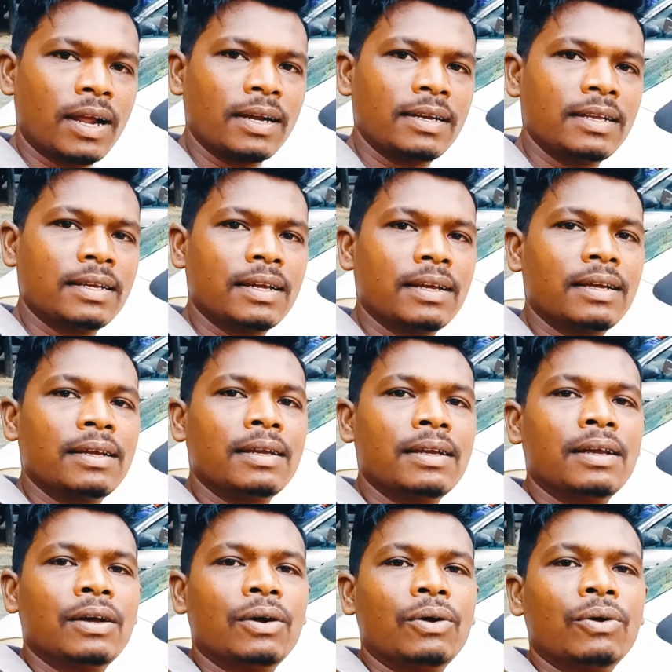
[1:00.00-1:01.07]
है ठीक है
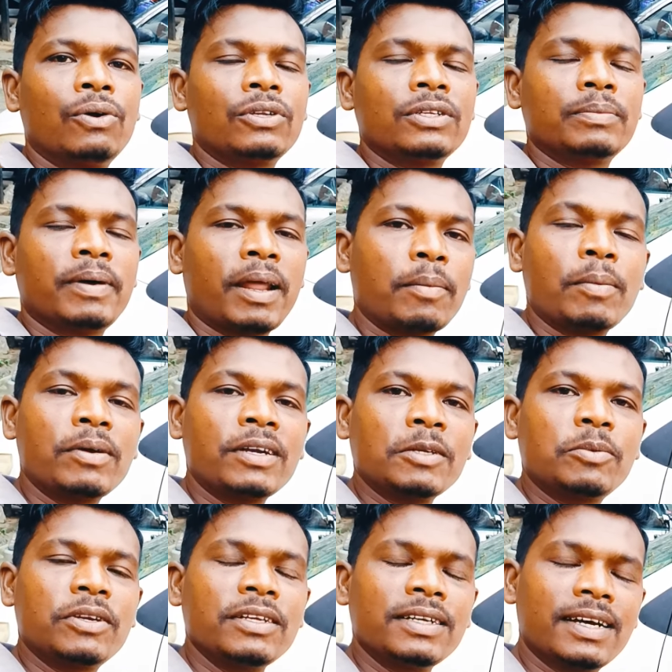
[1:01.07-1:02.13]
और बराबर
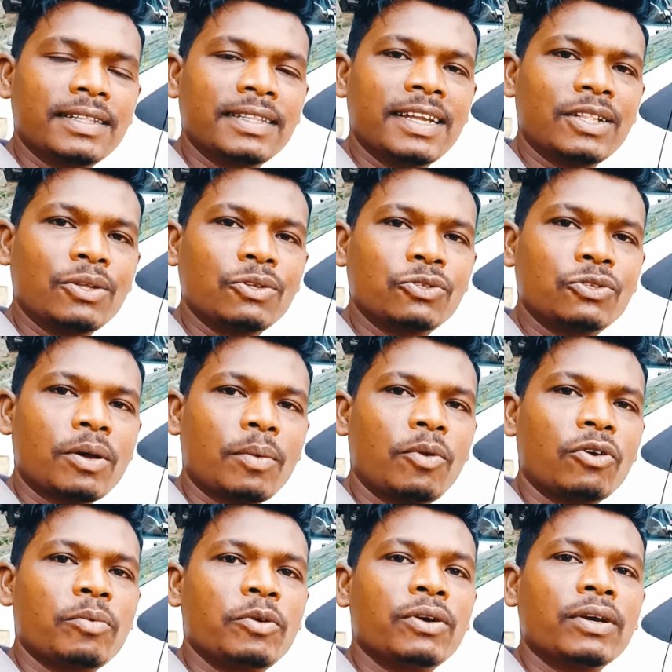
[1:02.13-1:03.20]
ट्रांसपोर्टिंग करते रहता हूँ दोस्तों आप
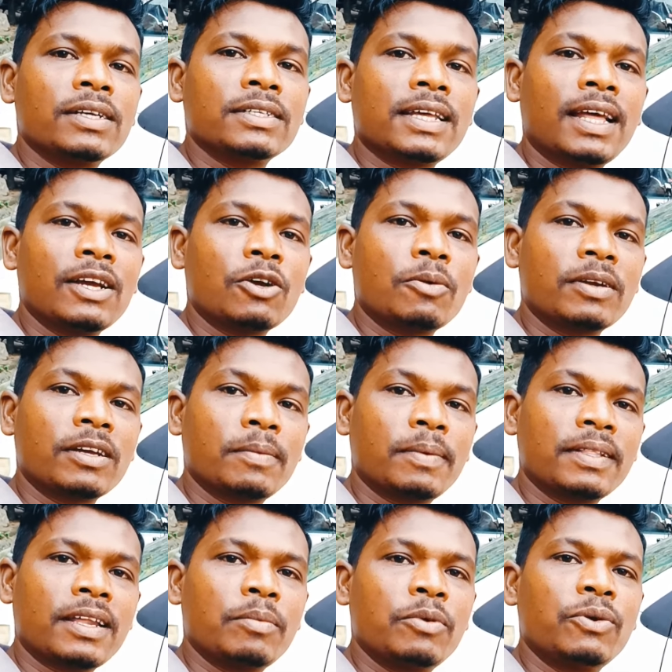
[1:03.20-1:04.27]
लोग को वीडियो कैसा लगे कमेंट कर
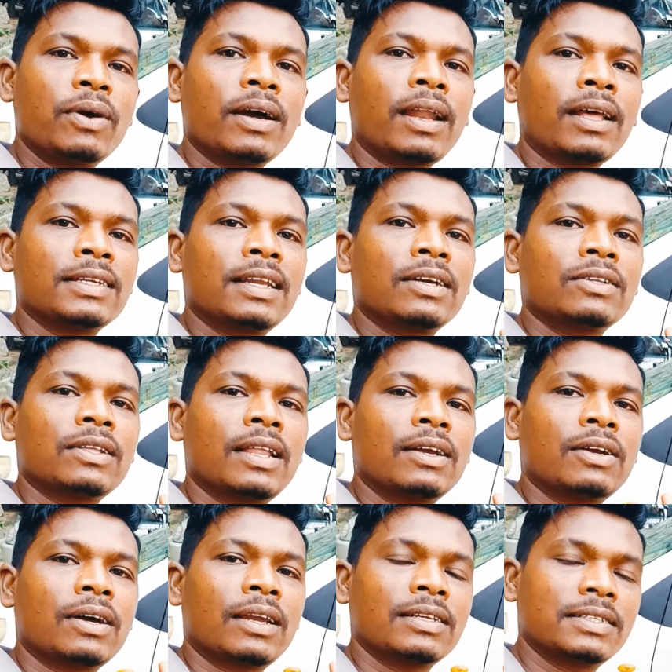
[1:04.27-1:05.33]
बताना वीडियो अगर अच्छा लगे तो
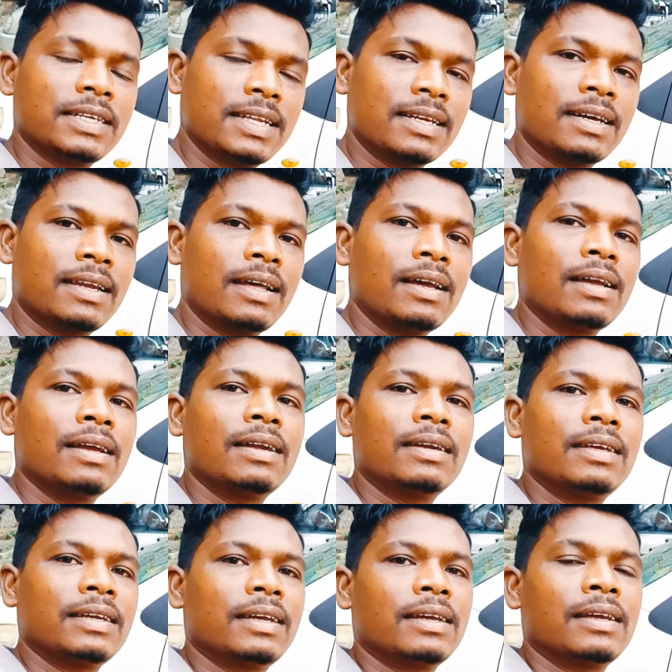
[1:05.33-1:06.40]
लाइक करना शेयर करना
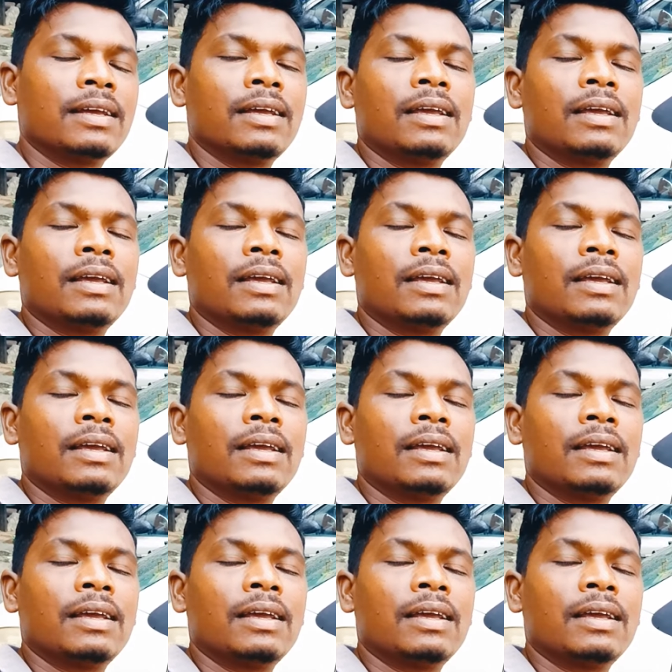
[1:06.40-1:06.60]
ठीक है